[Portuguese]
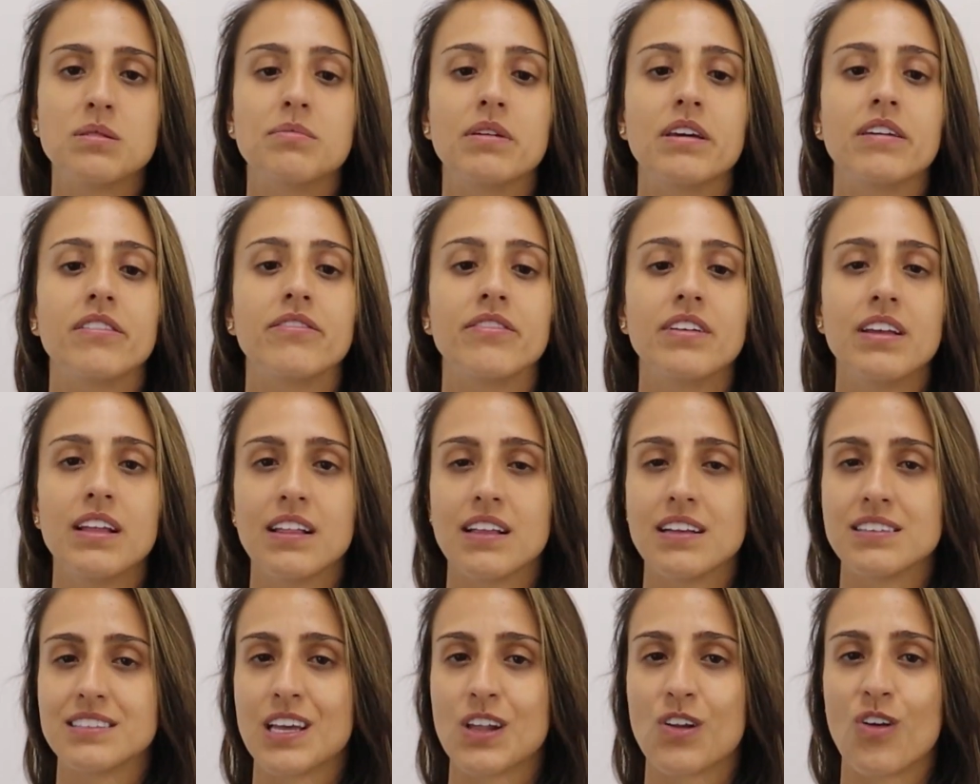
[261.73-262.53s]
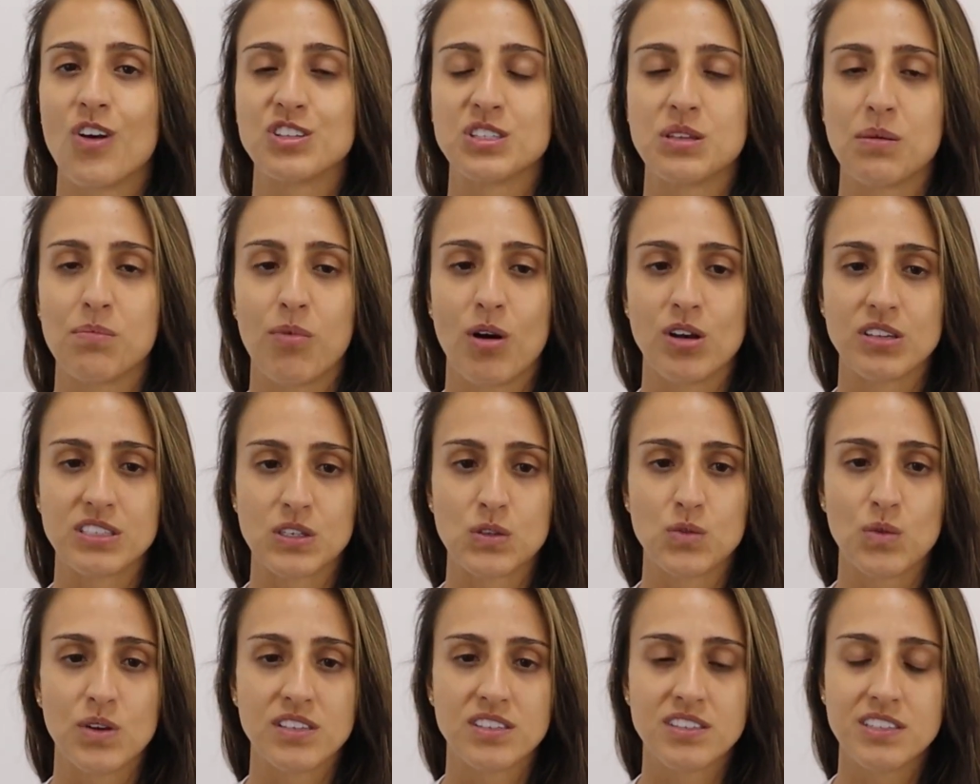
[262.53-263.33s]
e bem-vindas à nossa
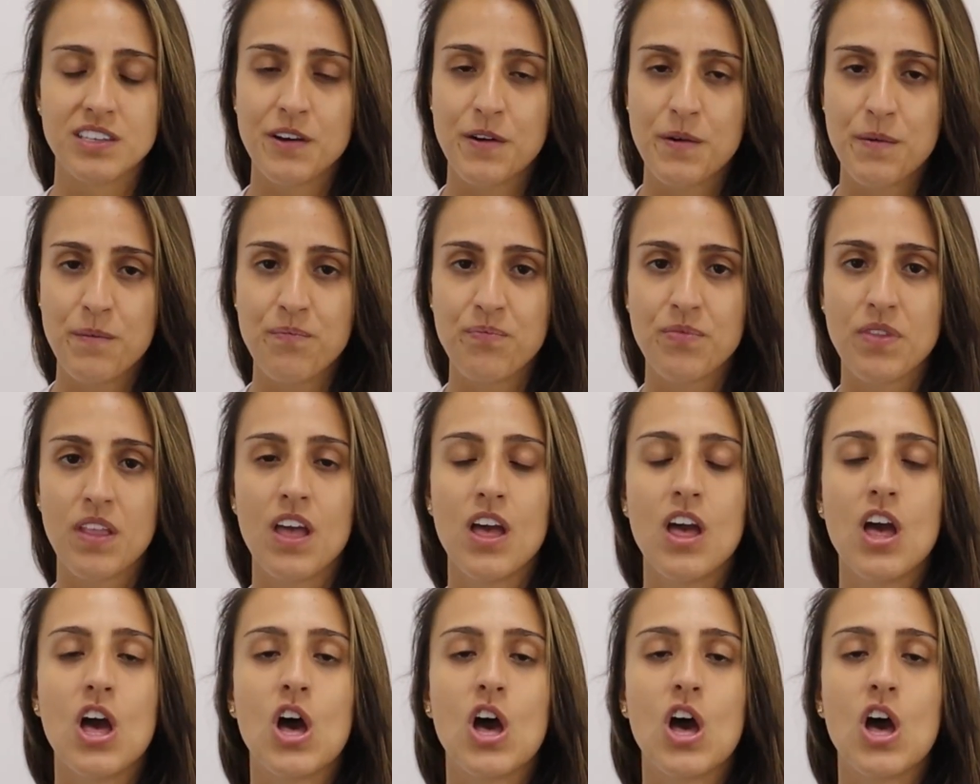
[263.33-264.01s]
pós-graduação.